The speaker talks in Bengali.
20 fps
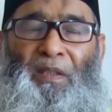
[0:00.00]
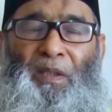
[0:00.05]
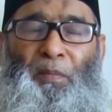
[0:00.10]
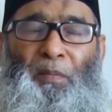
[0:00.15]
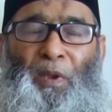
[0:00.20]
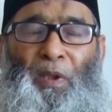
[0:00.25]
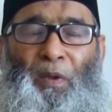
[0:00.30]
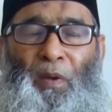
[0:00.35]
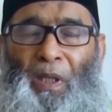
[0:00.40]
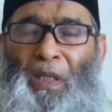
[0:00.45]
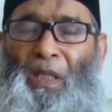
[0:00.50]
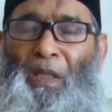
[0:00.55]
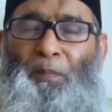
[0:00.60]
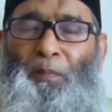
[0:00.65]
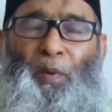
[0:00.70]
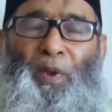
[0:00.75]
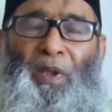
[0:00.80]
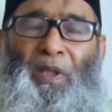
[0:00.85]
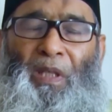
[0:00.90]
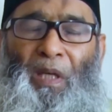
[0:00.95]
জীবনে অনেক
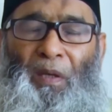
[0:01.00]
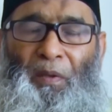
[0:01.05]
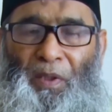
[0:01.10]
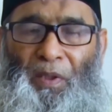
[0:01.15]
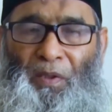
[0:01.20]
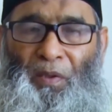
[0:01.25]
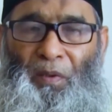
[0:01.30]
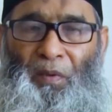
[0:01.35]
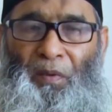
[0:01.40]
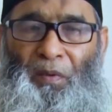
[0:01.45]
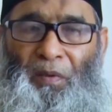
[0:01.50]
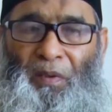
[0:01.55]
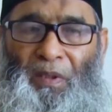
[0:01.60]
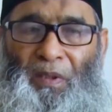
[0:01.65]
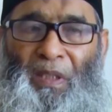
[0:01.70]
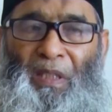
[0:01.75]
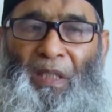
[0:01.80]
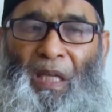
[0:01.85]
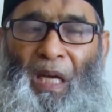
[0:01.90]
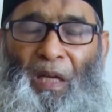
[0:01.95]
পরীক্ষা হয়েছিল
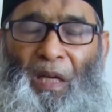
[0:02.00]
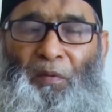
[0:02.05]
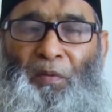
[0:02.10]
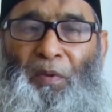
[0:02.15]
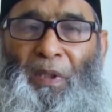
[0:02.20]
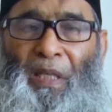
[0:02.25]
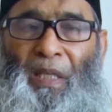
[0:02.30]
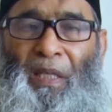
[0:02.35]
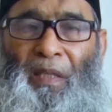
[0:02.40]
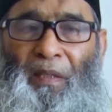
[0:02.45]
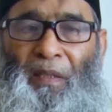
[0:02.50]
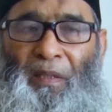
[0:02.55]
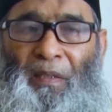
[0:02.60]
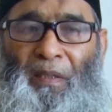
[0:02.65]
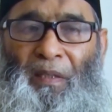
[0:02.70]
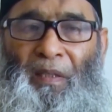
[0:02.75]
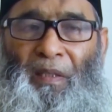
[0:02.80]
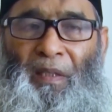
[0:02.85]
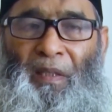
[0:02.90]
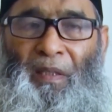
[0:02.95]
তিনি আগুনে
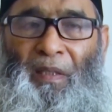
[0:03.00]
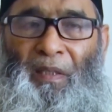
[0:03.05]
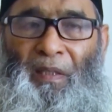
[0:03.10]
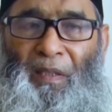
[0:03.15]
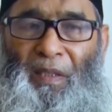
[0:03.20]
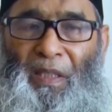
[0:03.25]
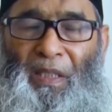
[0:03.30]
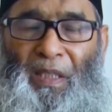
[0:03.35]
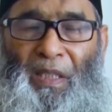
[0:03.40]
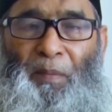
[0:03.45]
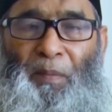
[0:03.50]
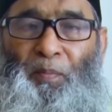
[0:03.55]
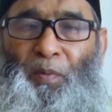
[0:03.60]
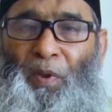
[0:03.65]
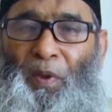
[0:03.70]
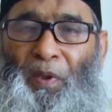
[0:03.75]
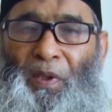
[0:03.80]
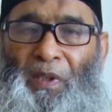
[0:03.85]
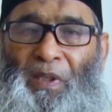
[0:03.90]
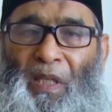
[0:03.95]
নিক্ষিপ্ত
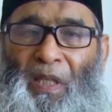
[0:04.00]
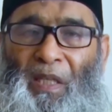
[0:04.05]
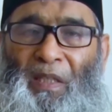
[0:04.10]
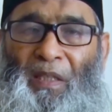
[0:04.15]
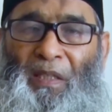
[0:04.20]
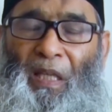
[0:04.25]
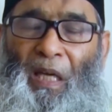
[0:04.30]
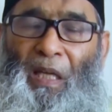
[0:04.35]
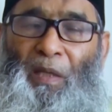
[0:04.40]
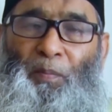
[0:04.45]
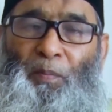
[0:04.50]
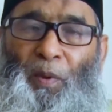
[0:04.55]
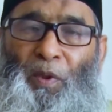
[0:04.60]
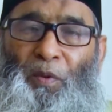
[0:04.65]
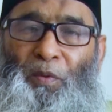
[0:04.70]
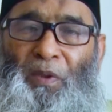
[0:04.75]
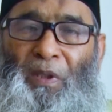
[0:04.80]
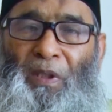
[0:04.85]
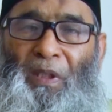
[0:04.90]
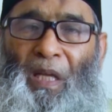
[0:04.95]
হয়েছিলেন
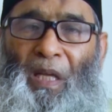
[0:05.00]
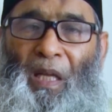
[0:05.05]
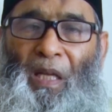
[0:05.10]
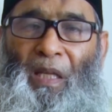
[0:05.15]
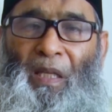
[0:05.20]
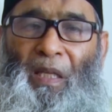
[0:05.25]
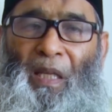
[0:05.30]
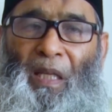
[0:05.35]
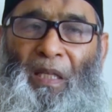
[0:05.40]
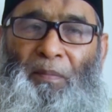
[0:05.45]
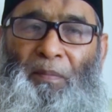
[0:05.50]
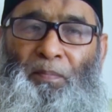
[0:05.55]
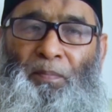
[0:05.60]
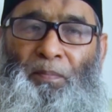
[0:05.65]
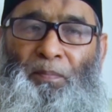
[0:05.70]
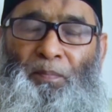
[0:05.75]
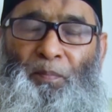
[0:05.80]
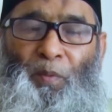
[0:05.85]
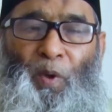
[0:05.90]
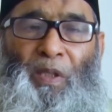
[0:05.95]
তারপরেও তিনি আল্লাহর
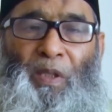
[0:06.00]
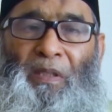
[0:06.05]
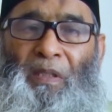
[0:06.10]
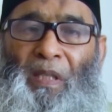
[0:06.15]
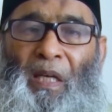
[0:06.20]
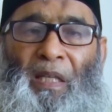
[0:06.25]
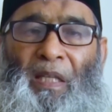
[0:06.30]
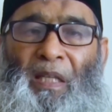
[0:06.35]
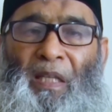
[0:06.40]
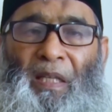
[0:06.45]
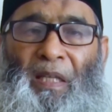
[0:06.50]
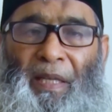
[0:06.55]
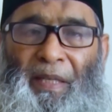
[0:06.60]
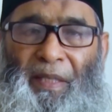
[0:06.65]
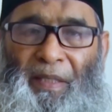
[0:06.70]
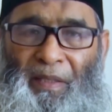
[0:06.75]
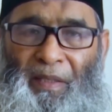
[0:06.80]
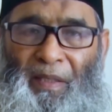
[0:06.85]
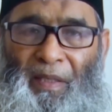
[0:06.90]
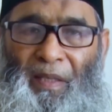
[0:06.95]
পথ ছাড়েন
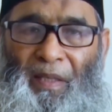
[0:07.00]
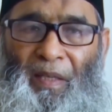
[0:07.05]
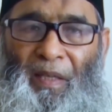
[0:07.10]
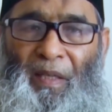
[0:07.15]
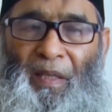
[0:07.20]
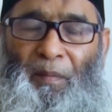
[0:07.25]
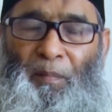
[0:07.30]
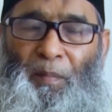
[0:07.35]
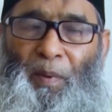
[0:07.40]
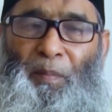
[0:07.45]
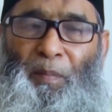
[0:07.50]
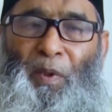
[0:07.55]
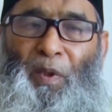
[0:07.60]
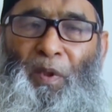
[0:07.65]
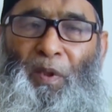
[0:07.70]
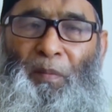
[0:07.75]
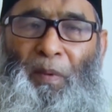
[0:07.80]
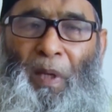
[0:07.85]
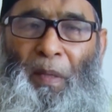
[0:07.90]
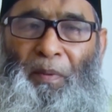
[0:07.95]
নাই
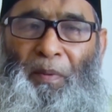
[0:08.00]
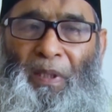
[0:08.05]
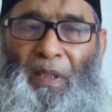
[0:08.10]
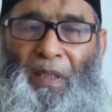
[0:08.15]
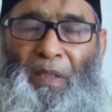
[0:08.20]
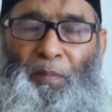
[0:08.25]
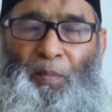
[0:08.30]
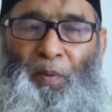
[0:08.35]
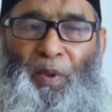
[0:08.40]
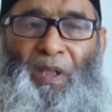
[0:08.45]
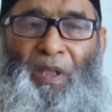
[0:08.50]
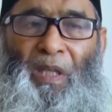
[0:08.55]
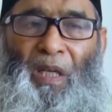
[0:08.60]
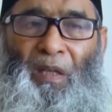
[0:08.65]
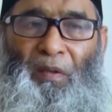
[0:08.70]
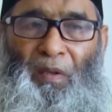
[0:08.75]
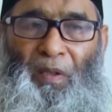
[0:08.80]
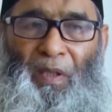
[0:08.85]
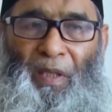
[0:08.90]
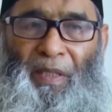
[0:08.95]
বিভিন্নভাবে তাকে
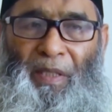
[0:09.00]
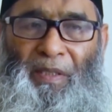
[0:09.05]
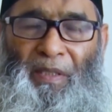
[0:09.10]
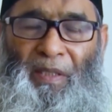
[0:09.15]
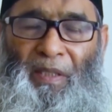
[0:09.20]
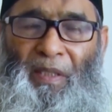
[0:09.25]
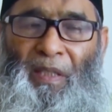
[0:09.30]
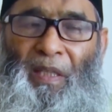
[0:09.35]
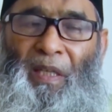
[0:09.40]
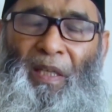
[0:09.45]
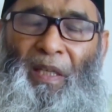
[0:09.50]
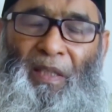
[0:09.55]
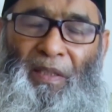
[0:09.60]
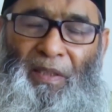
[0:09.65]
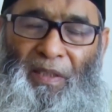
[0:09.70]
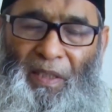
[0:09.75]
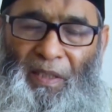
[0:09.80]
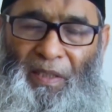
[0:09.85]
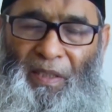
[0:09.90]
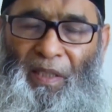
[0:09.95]
পরীক্ষা করা হয়েছে
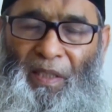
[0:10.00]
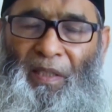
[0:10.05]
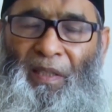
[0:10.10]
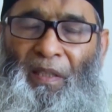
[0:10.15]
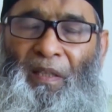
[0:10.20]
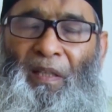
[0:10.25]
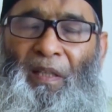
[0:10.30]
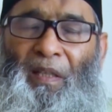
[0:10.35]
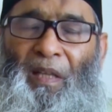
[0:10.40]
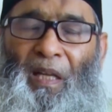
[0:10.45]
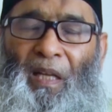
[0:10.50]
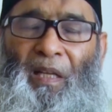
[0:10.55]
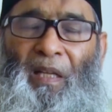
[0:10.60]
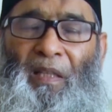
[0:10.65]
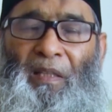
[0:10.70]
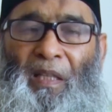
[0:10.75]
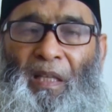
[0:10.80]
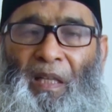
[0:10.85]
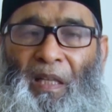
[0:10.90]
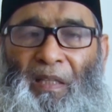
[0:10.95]
শেষে
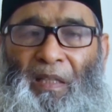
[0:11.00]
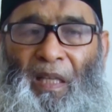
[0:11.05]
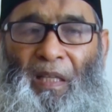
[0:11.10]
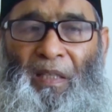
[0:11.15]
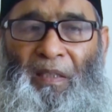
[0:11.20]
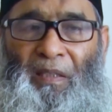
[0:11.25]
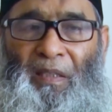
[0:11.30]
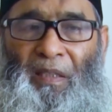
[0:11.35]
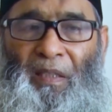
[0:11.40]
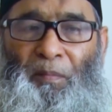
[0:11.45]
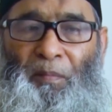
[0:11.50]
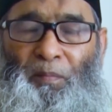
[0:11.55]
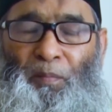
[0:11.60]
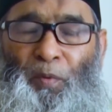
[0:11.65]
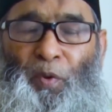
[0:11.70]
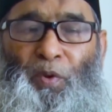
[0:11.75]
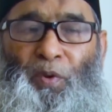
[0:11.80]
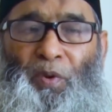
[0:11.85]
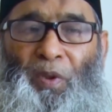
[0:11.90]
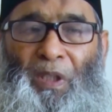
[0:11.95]
আল্লাহ তালা তার
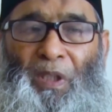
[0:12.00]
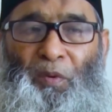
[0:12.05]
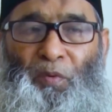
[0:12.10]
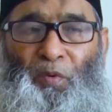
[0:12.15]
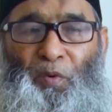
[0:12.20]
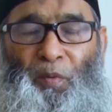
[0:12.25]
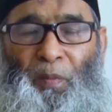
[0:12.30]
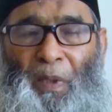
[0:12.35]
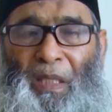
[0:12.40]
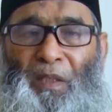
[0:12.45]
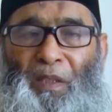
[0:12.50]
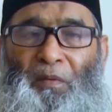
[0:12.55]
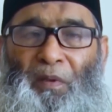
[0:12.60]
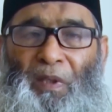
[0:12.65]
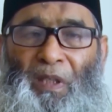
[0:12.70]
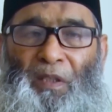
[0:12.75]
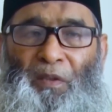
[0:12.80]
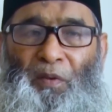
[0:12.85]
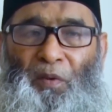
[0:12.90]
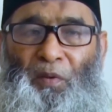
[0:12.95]
পুত্রকে কুরবানি
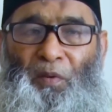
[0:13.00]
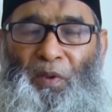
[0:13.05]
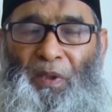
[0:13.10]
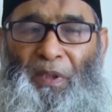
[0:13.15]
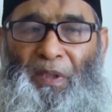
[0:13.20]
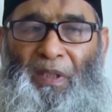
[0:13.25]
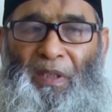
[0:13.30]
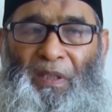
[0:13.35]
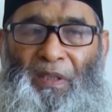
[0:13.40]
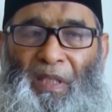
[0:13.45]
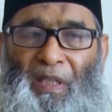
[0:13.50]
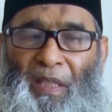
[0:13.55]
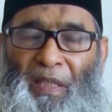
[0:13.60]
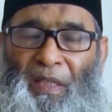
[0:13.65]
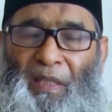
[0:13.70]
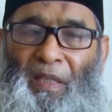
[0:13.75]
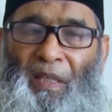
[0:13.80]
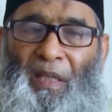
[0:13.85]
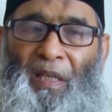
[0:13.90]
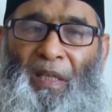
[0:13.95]
করার যখন নির্দেশ দিলেন